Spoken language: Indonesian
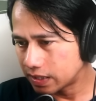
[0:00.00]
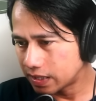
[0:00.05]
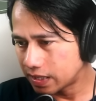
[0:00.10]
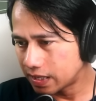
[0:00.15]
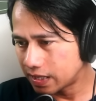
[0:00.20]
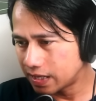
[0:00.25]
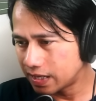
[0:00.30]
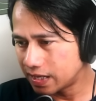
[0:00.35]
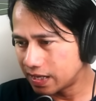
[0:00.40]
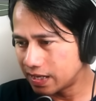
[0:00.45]

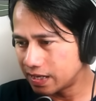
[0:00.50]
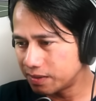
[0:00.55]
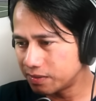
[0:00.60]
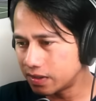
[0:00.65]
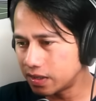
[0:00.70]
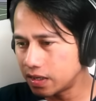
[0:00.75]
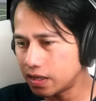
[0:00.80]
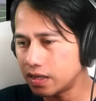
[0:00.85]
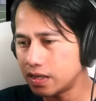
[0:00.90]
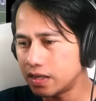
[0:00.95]
Ah,
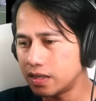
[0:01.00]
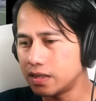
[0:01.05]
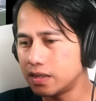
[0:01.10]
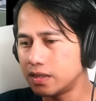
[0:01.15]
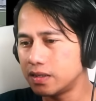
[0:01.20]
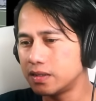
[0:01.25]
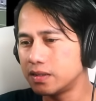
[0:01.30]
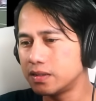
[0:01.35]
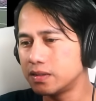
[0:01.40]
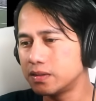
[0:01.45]

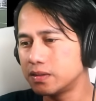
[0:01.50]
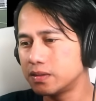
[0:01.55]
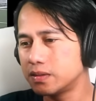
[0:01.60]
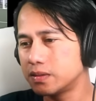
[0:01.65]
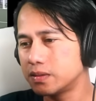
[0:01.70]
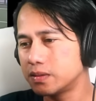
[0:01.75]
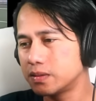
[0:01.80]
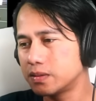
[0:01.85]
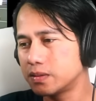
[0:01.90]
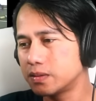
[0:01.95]

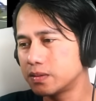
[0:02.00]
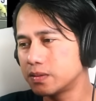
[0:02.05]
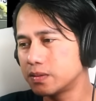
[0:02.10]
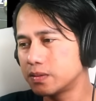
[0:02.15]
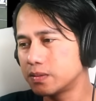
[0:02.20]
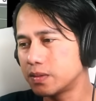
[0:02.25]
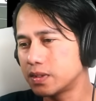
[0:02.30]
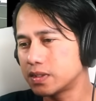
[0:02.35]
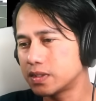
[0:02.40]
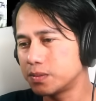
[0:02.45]

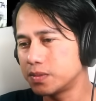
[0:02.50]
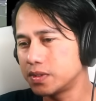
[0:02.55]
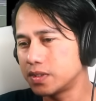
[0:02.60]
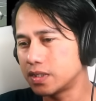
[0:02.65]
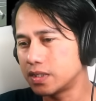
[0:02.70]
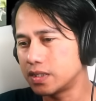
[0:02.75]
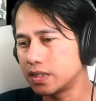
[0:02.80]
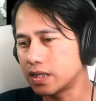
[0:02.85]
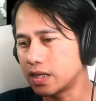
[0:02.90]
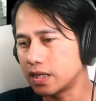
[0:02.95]
oh, masih
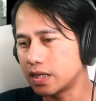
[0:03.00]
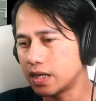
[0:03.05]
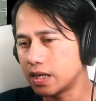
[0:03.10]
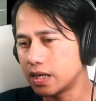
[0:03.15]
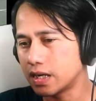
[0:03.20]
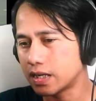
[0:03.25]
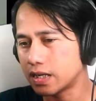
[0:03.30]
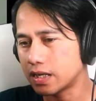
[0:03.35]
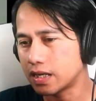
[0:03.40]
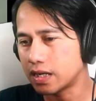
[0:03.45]
bisa
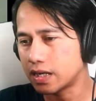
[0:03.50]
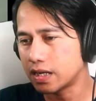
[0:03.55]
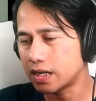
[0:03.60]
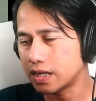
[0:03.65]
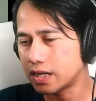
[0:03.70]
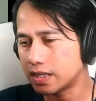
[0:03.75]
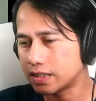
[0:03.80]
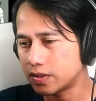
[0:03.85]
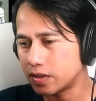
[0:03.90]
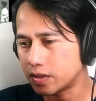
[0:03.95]

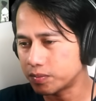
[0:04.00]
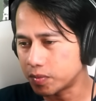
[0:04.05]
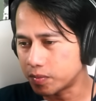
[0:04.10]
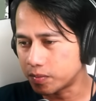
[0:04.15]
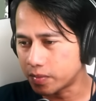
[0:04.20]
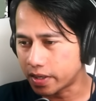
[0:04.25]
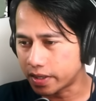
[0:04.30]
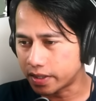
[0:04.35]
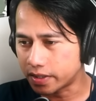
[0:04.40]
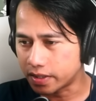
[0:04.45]
digagalkan oleh
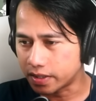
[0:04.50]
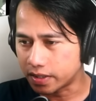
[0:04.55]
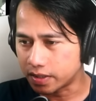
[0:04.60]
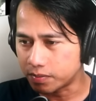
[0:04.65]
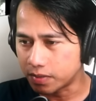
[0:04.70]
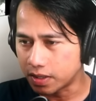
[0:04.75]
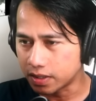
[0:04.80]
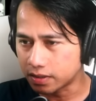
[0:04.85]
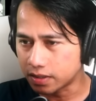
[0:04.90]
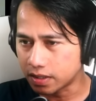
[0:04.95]
pemain dari
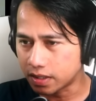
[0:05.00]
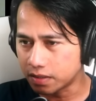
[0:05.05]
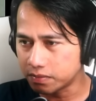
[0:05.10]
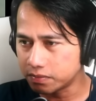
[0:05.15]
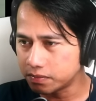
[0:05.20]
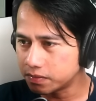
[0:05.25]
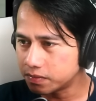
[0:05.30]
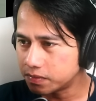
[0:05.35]
Batam.